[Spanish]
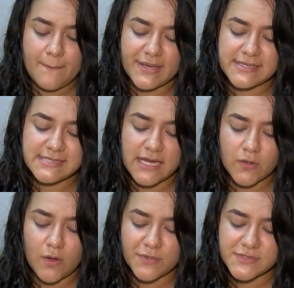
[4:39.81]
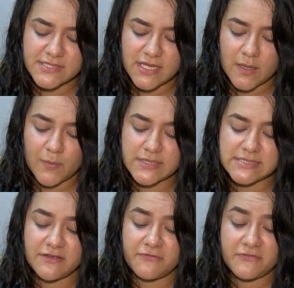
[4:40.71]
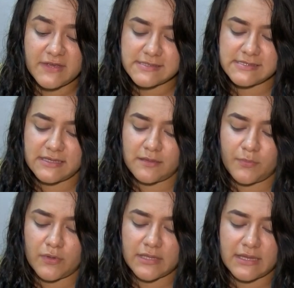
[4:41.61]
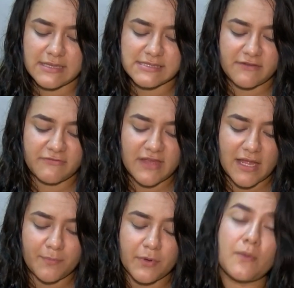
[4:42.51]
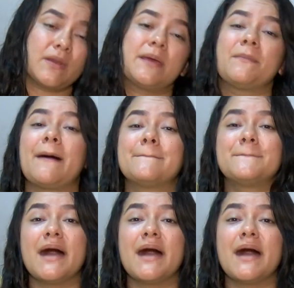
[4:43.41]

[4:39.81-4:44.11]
Pensar como siervo es difícil porque desafía el problema